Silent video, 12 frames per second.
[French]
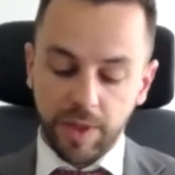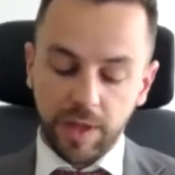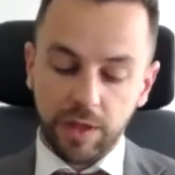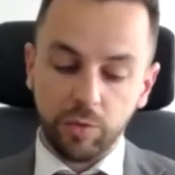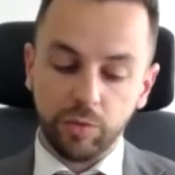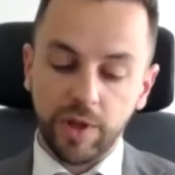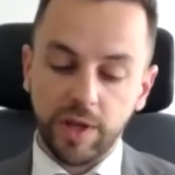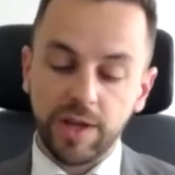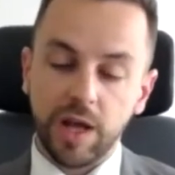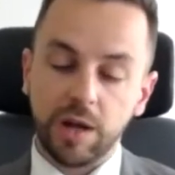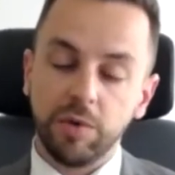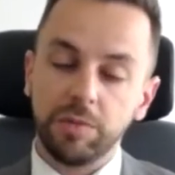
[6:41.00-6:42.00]
et on a
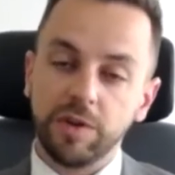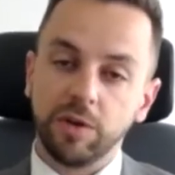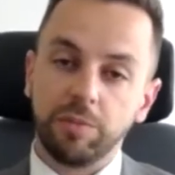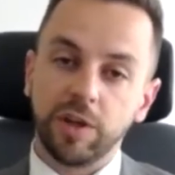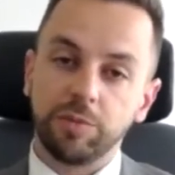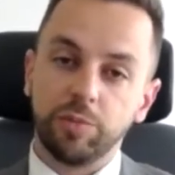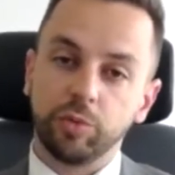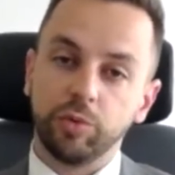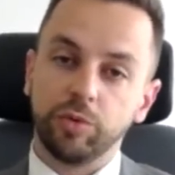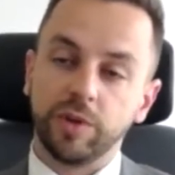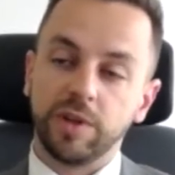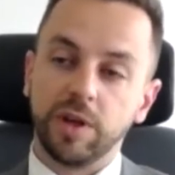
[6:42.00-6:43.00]
également mis en place pour
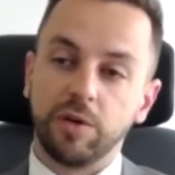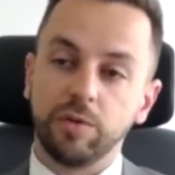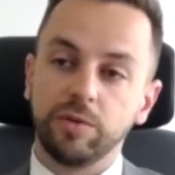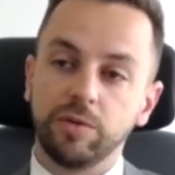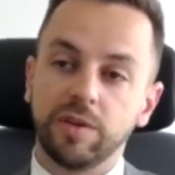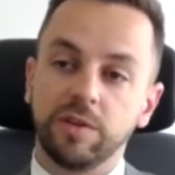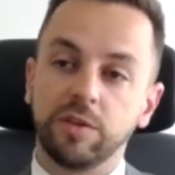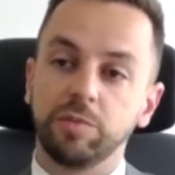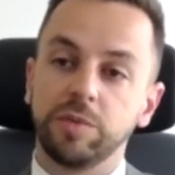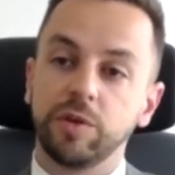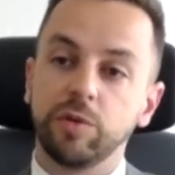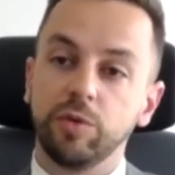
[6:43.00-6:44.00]
tous nos adhérents une
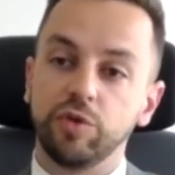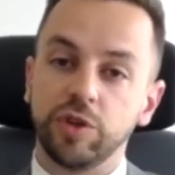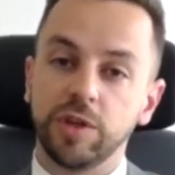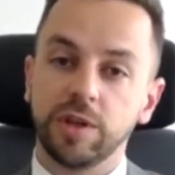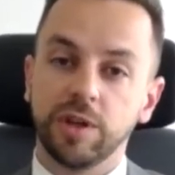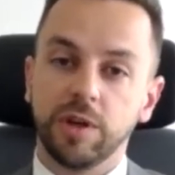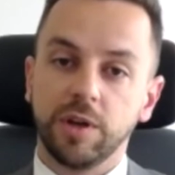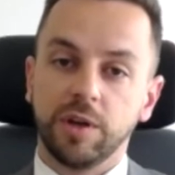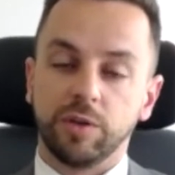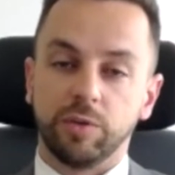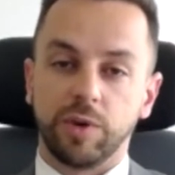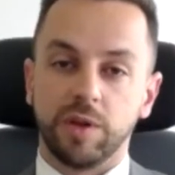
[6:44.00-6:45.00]
assistance psychologique.
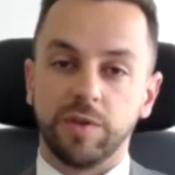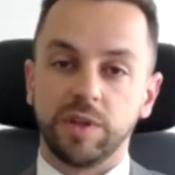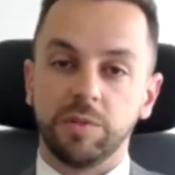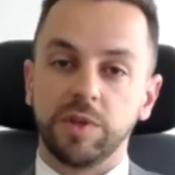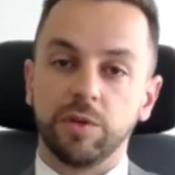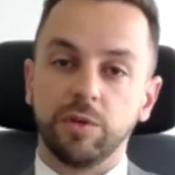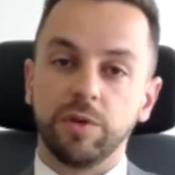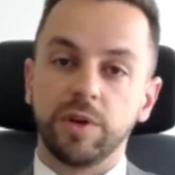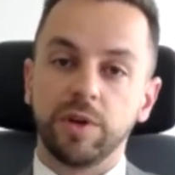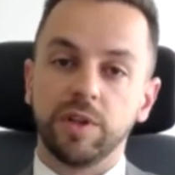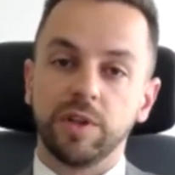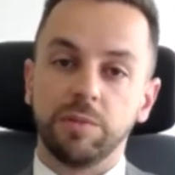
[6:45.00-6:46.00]
Donc avec des
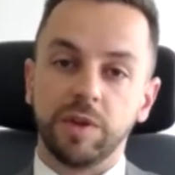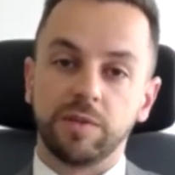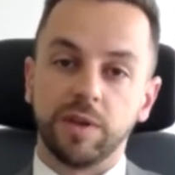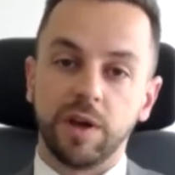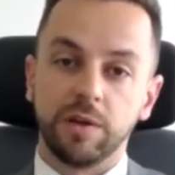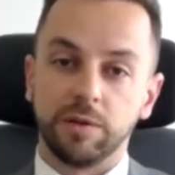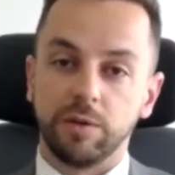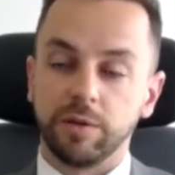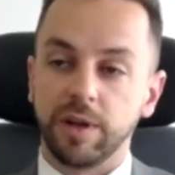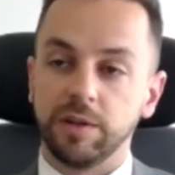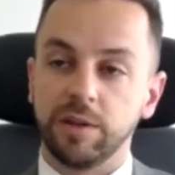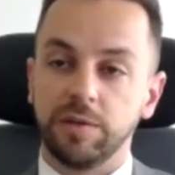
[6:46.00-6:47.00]
psychologues et des médecins,
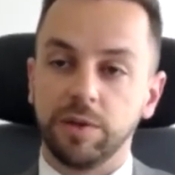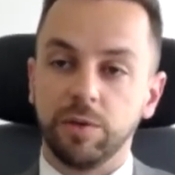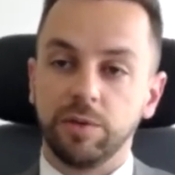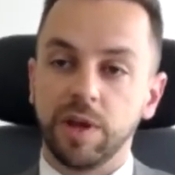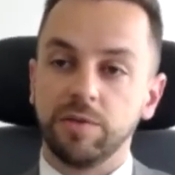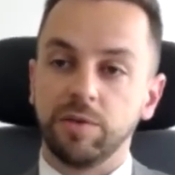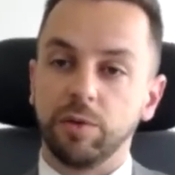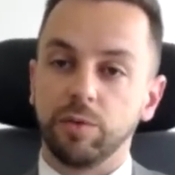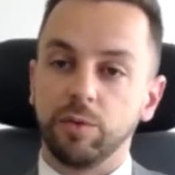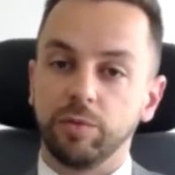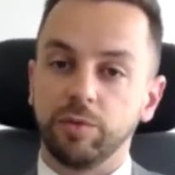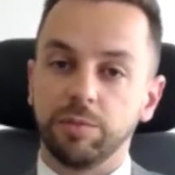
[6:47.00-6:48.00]
en cas de difficulté à vivre
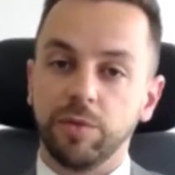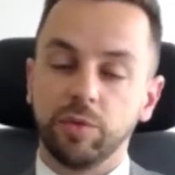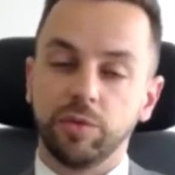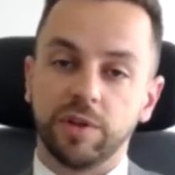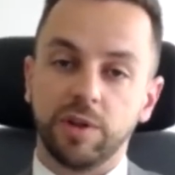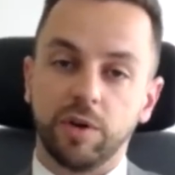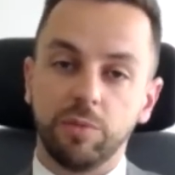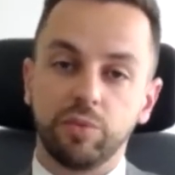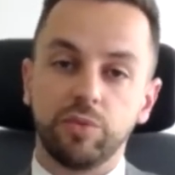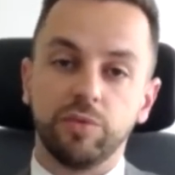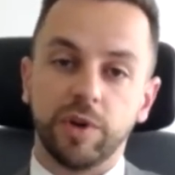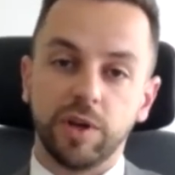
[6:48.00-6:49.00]
le confinement, nos adhérents
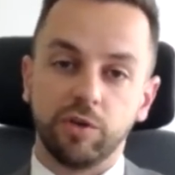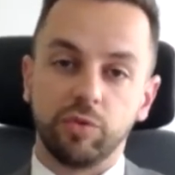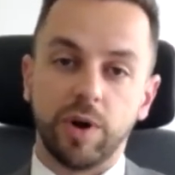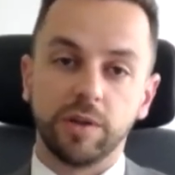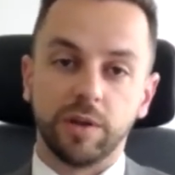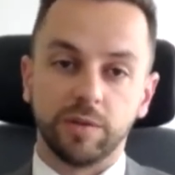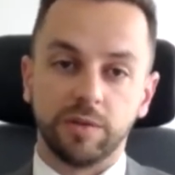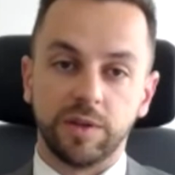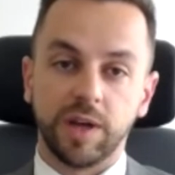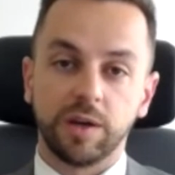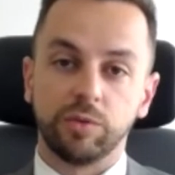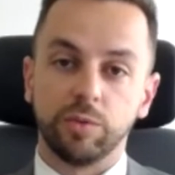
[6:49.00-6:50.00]
pouvaient joindre
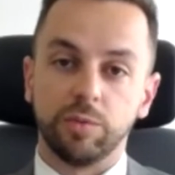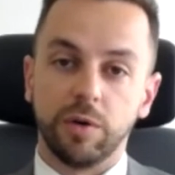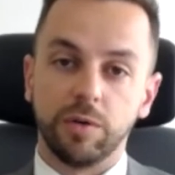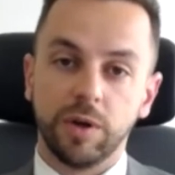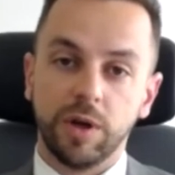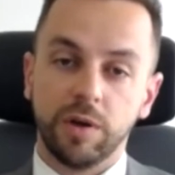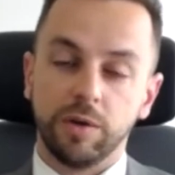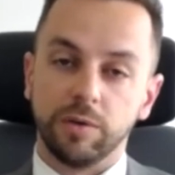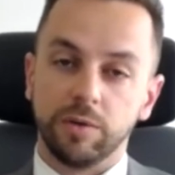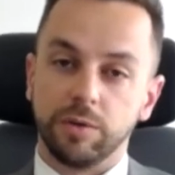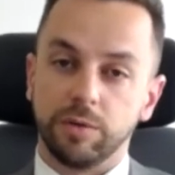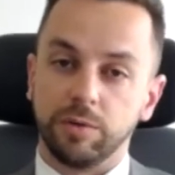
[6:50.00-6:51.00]
directement
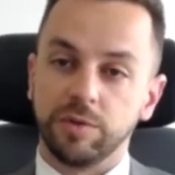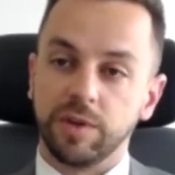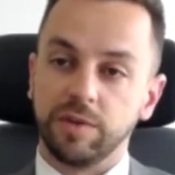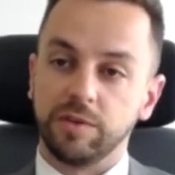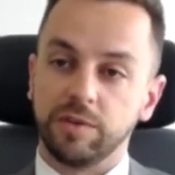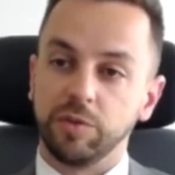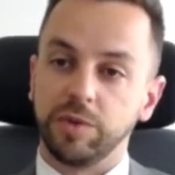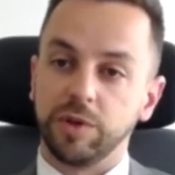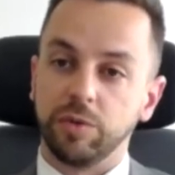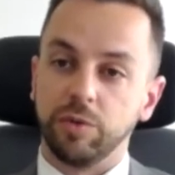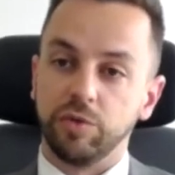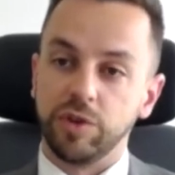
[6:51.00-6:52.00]
une assistance
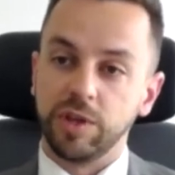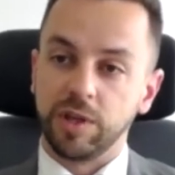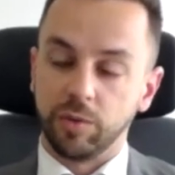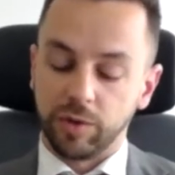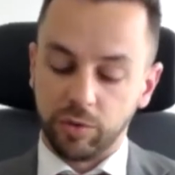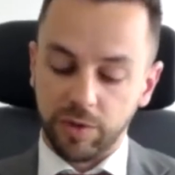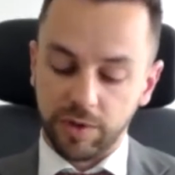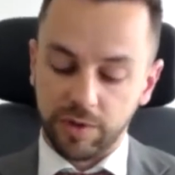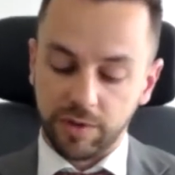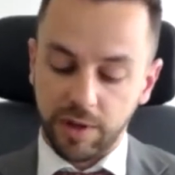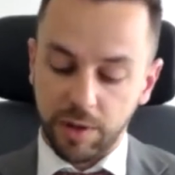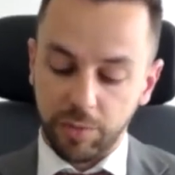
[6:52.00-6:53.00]
psychologique et on a trouvé
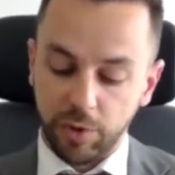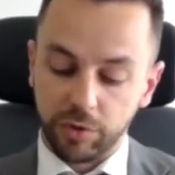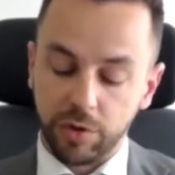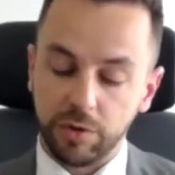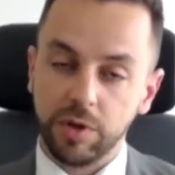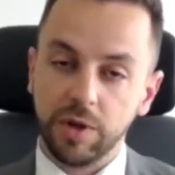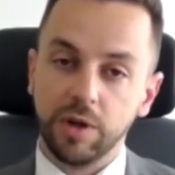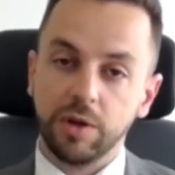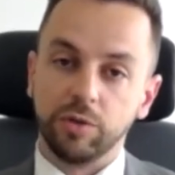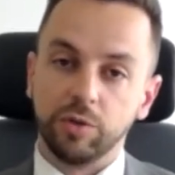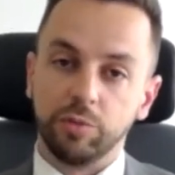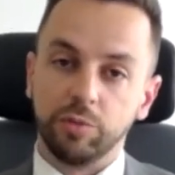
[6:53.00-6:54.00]
que c'était important
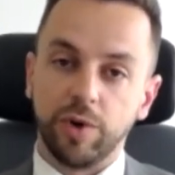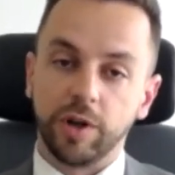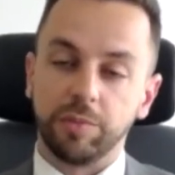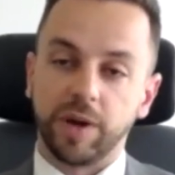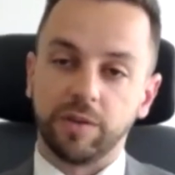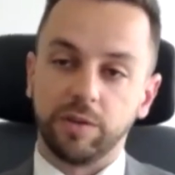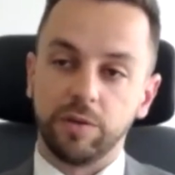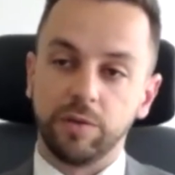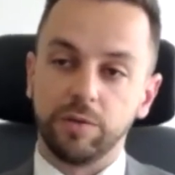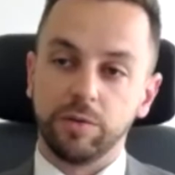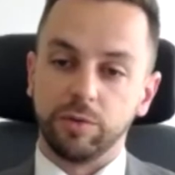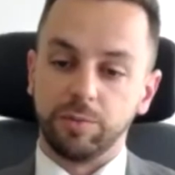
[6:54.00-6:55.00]
de pouvoir être
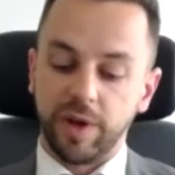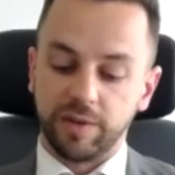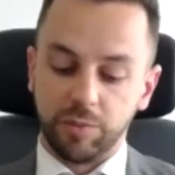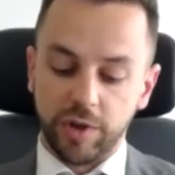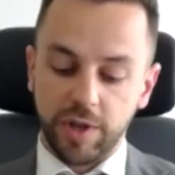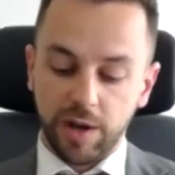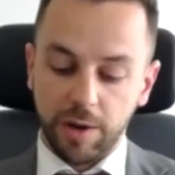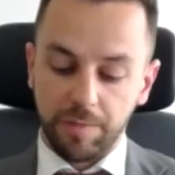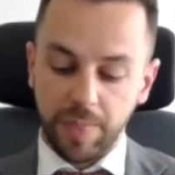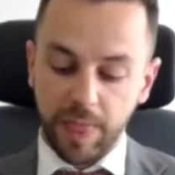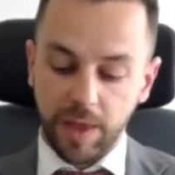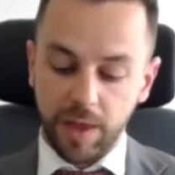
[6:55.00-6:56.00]
présent par ces moyens-là